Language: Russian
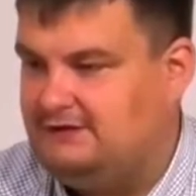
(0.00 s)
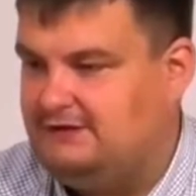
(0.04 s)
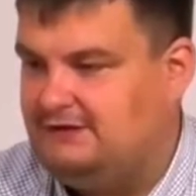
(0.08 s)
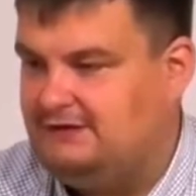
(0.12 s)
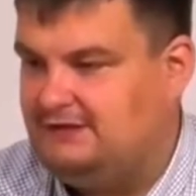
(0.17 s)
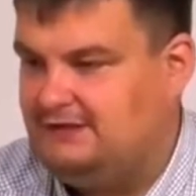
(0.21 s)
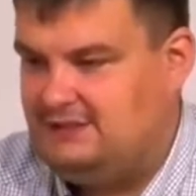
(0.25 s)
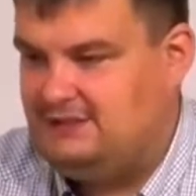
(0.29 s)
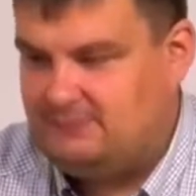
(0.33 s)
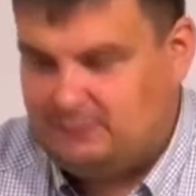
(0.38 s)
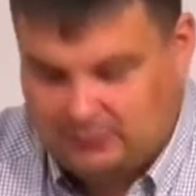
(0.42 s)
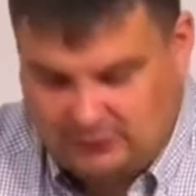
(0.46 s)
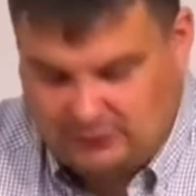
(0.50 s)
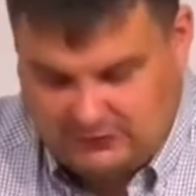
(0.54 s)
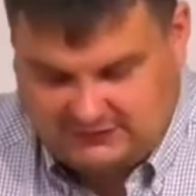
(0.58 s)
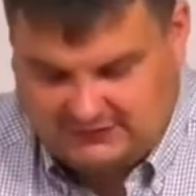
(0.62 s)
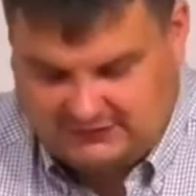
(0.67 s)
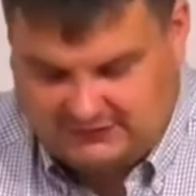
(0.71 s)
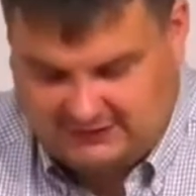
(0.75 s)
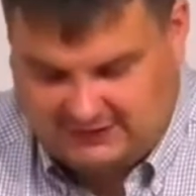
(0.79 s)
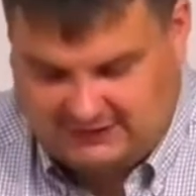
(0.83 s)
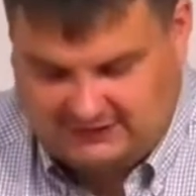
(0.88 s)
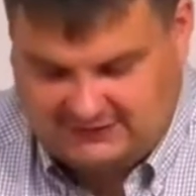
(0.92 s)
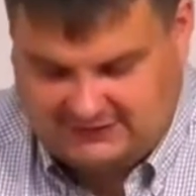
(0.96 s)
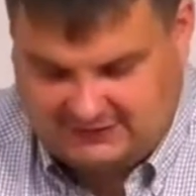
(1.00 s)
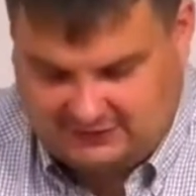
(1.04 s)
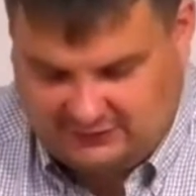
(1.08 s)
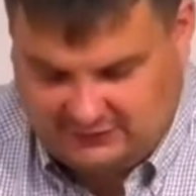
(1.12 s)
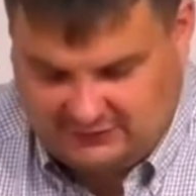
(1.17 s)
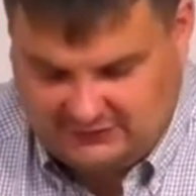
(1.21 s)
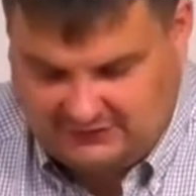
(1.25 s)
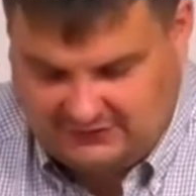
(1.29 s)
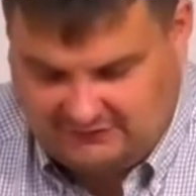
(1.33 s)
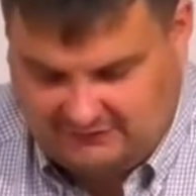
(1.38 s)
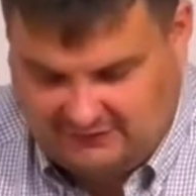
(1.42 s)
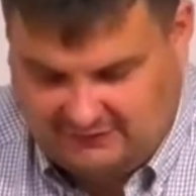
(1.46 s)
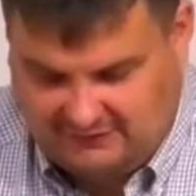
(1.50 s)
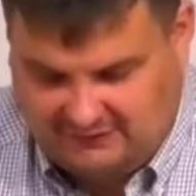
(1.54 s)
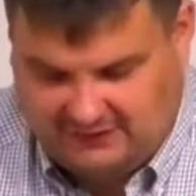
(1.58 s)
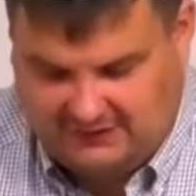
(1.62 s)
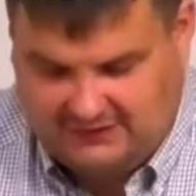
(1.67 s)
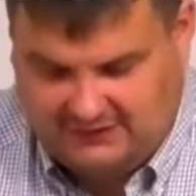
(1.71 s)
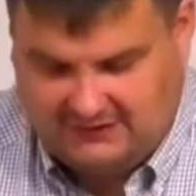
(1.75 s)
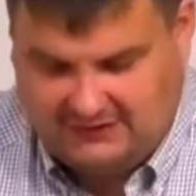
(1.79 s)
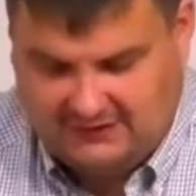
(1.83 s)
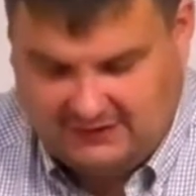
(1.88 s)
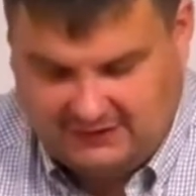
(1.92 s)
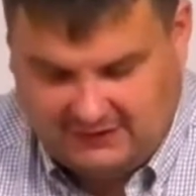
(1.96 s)
Это не просто так, серьезное
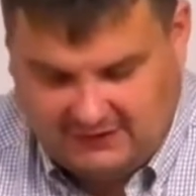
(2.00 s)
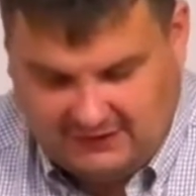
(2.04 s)
внимание.